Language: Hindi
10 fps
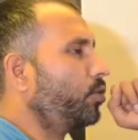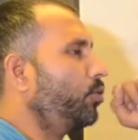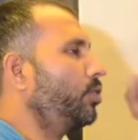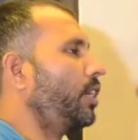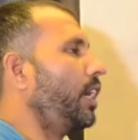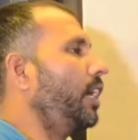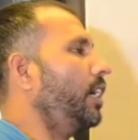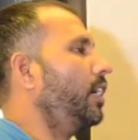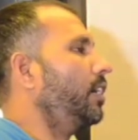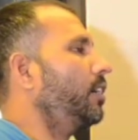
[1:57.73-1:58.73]
उनका
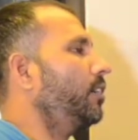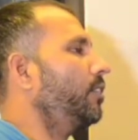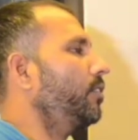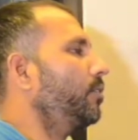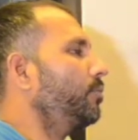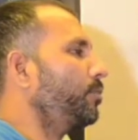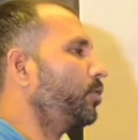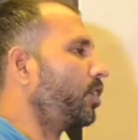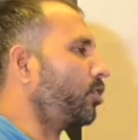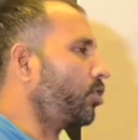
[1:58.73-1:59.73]
मैं
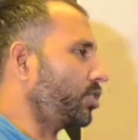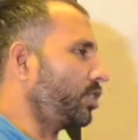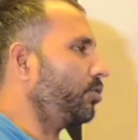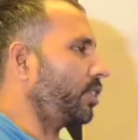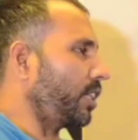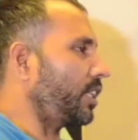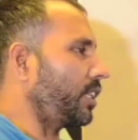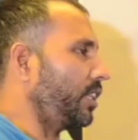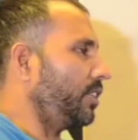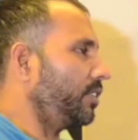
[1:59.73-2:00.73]
पूरा कॉस्टिंग उठाता था